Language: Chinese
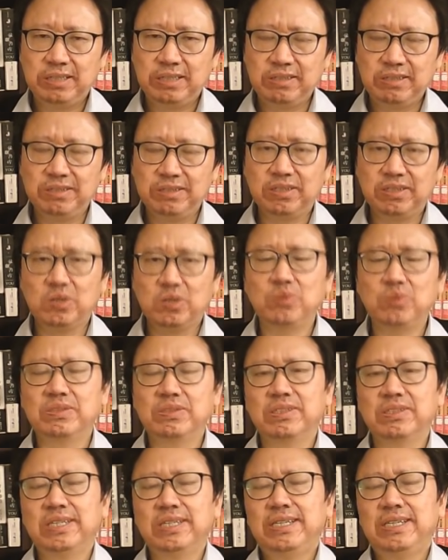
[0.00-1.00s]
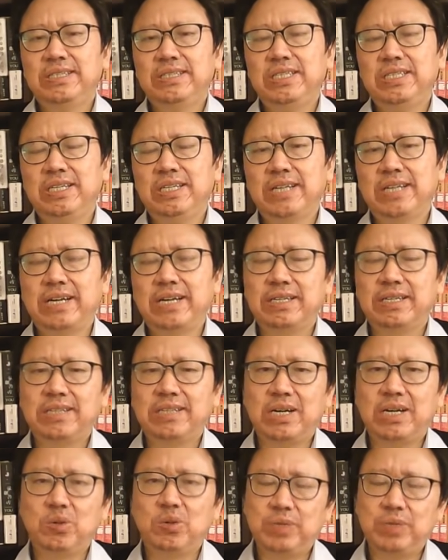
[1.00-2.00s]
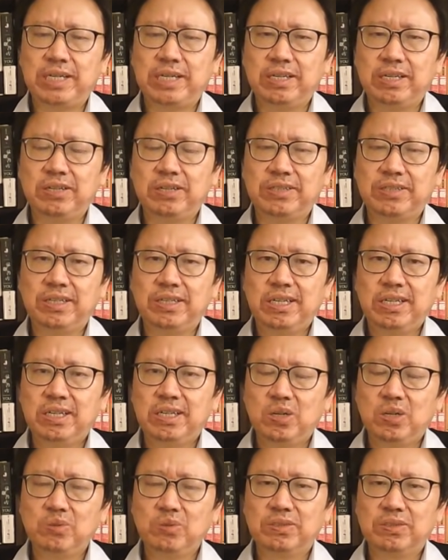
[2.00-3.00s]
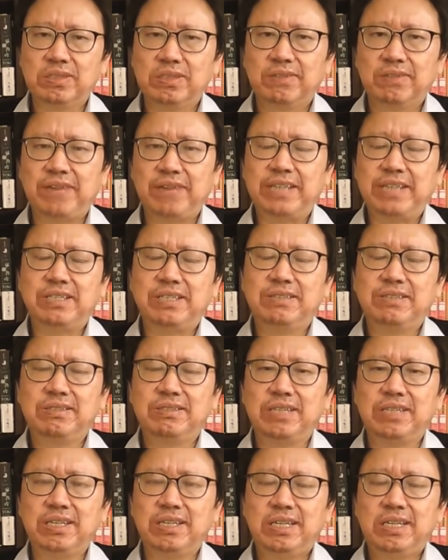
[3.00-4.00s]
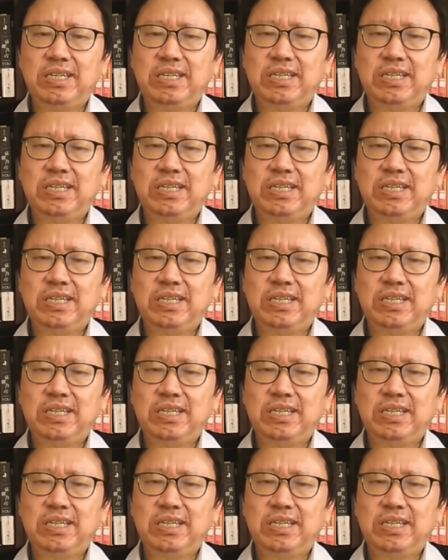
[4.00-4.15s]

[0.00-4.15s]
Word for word: 甚至控制其他的党和国家领导人，控制反习势力，